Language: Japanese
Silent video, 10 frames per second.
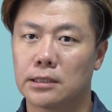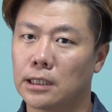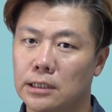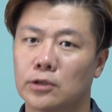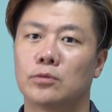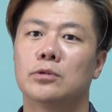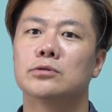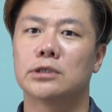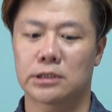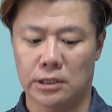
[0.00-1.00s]
だったと思
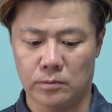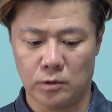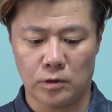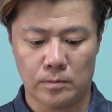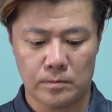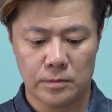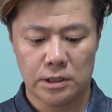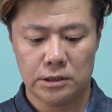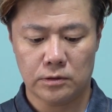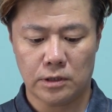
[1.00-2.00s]
うんですけども
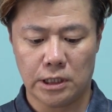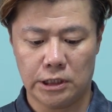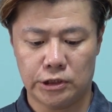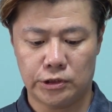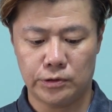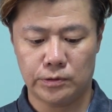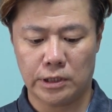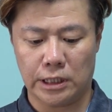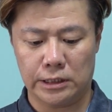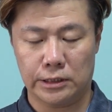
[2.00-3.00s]
そこから1週
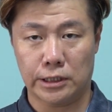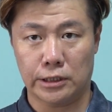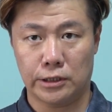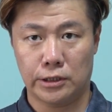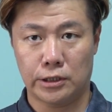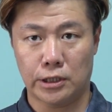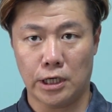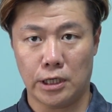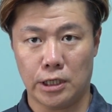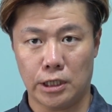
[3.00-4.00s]
間経っ
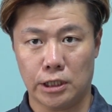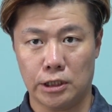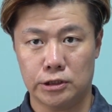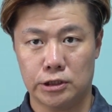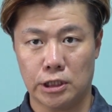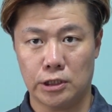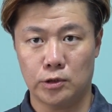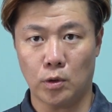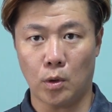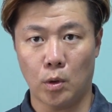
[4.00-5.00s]
て現在
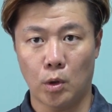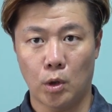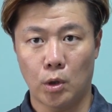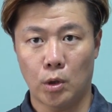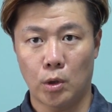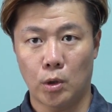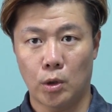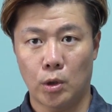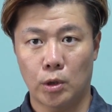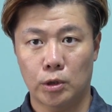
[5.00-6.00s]
の
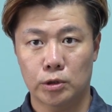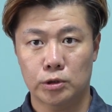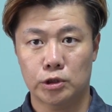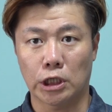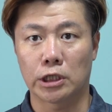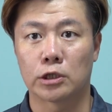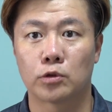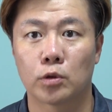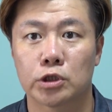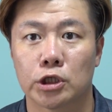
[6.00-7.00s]
チャンネル
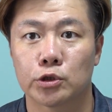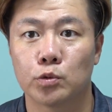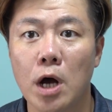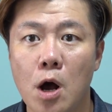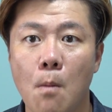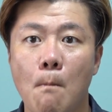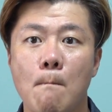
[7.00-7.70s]
登録者数は